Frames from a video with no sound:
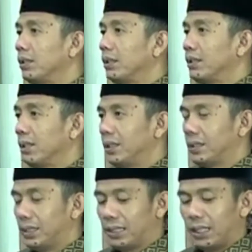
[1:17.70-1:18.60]
Nah,
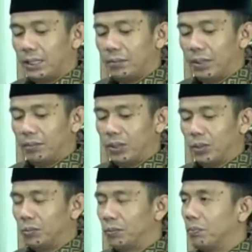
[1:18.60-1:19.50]
jika imam itu
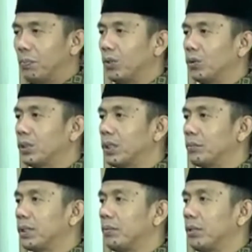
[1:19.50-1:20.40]
mengucap
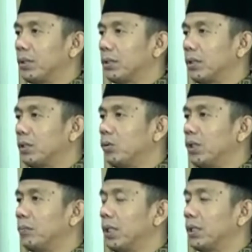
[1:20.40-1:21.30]
sami Allahu
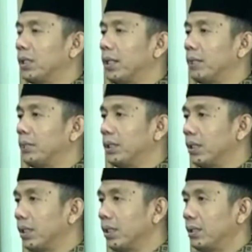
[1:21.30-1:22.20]
liman
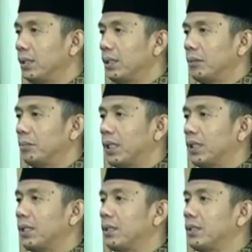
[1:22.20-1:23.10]
hamidah, maka
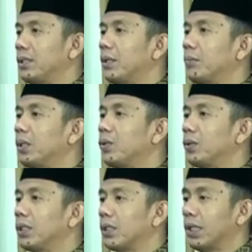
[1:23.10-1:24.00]
tidak perlu
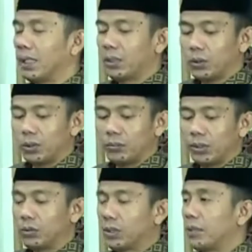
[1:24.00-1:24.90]
kita ikut
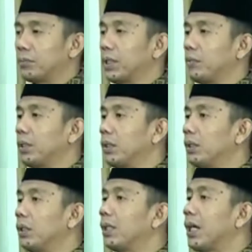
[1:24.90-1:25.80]
mengucap sami Allah
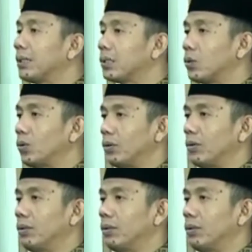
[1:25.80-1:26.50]
langsung.